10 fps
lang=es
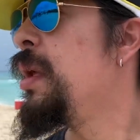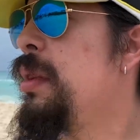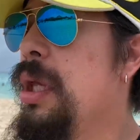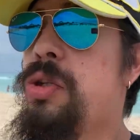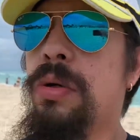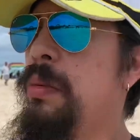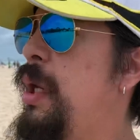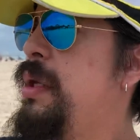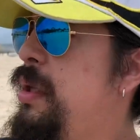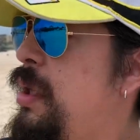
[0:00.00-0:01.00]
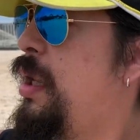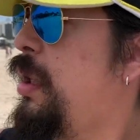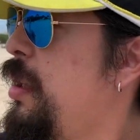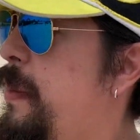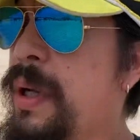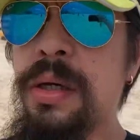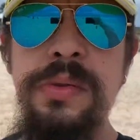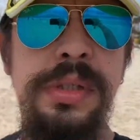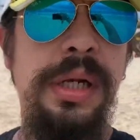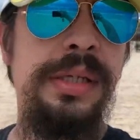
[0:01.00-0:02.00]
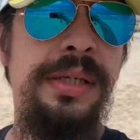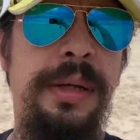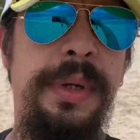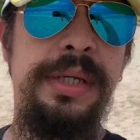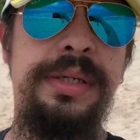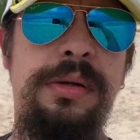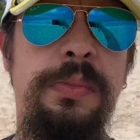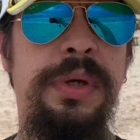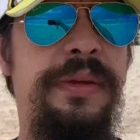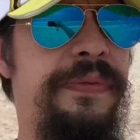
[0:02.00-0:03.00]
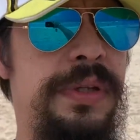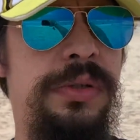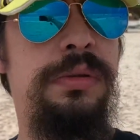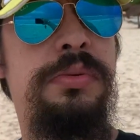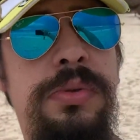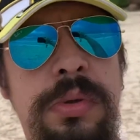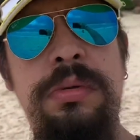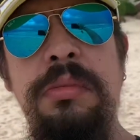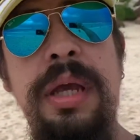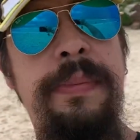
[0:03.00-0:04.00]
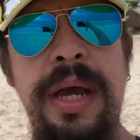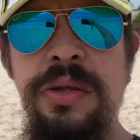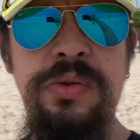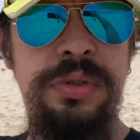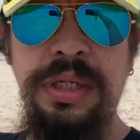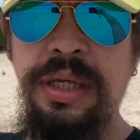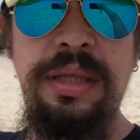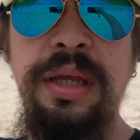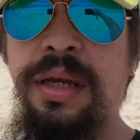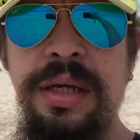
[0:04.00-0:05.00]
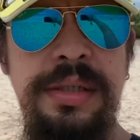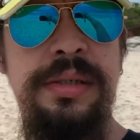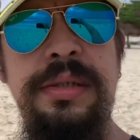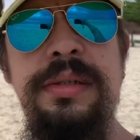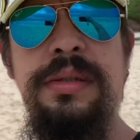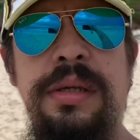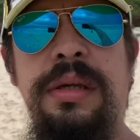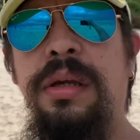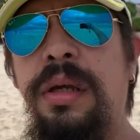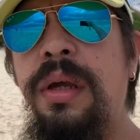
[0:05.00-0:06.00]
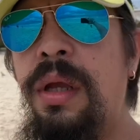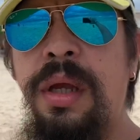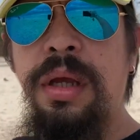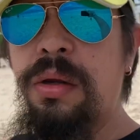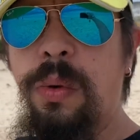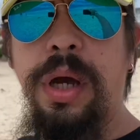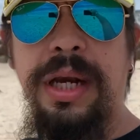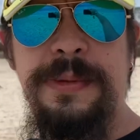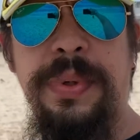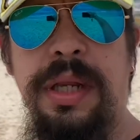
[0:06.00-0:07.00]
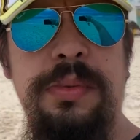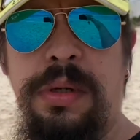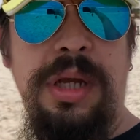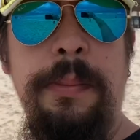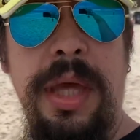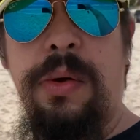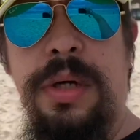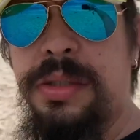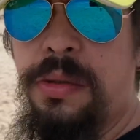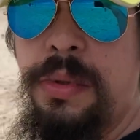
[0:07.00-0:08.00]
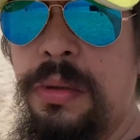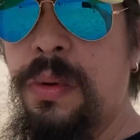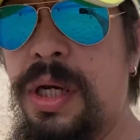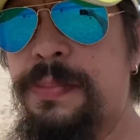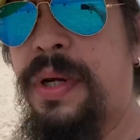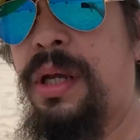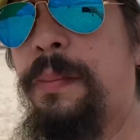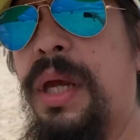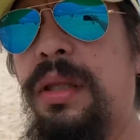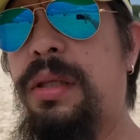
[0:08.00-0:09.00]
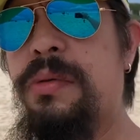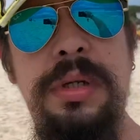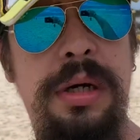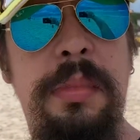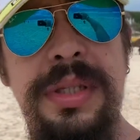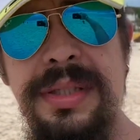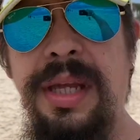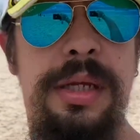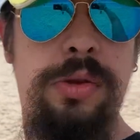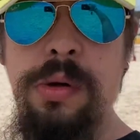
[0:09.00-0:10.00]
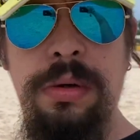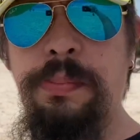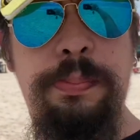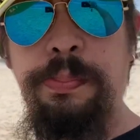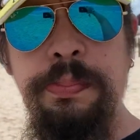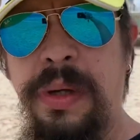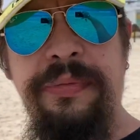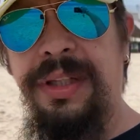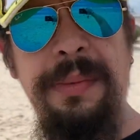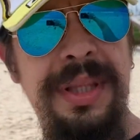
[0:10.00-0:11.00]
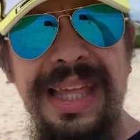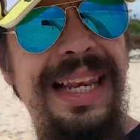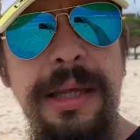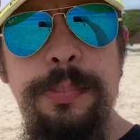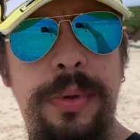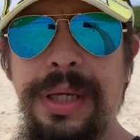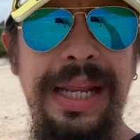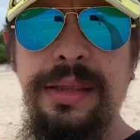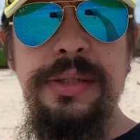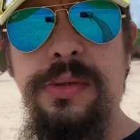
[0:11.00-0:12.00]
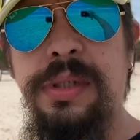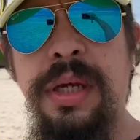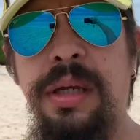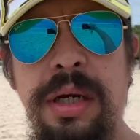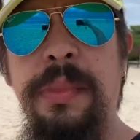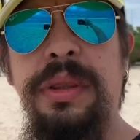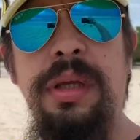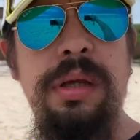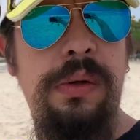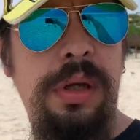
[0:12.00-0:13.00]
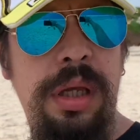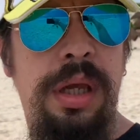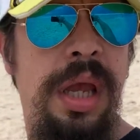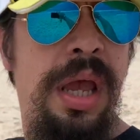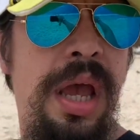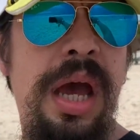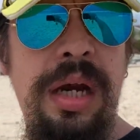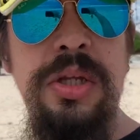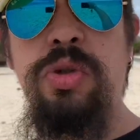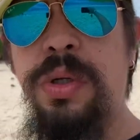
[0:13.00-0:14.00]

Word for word: De hecho, allí arriba, no sé si alcanzan a ver ese como edificio, son, hay baños, regaderas, este, lugares para, bueno, cambiadores, ¿no? Bueno, lugares para cambiarte, o sea, realmente está ahí todo perfectamente limpio y gratis. O sea, realmente creo que han hecho un